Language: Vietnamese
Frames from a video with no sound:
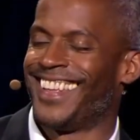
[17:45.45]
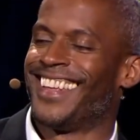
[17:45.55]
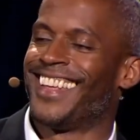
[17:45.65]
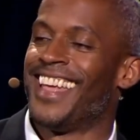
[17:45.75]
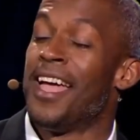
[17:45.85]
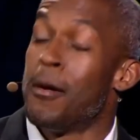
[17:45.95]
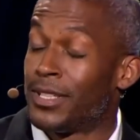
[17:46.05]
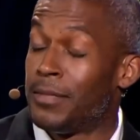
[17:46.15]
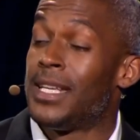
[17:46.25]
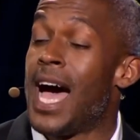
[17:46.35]
đúng
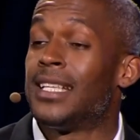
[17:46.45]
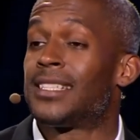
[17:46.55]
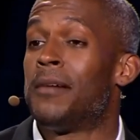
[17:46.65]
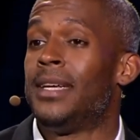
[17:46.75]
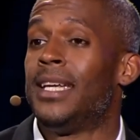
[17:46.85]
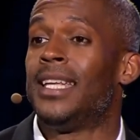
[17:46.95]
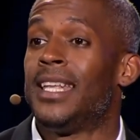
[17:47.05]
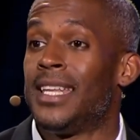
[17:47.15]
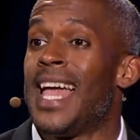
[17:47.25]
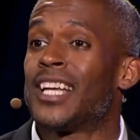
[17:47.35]
nhưng thành thật mà nói
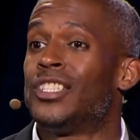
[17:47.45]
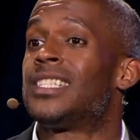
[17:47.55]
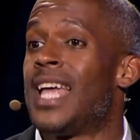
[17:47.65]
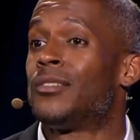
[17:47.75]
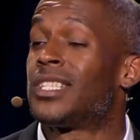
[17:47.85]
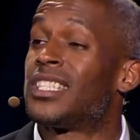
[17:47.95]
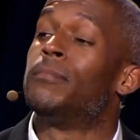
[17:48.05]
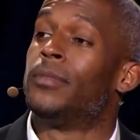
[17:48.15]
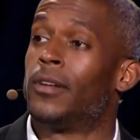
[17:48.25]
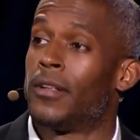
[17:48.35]
ý tôi là nó
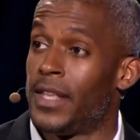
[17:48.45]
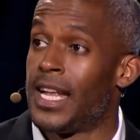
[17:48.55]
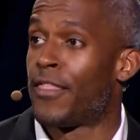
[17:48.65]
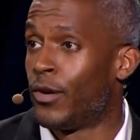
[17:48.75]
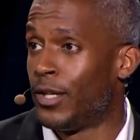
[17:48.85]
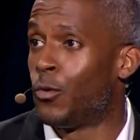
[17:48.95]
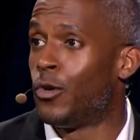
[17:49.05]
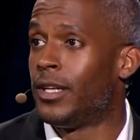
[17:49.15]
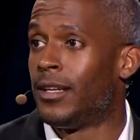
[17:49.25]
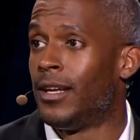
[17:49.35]
thực sự có vẻ đơn giản
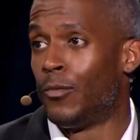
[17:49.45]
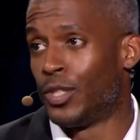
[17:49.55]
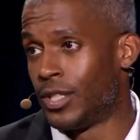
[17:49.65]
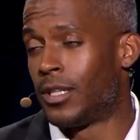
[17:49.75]
hơn tôi nghĩ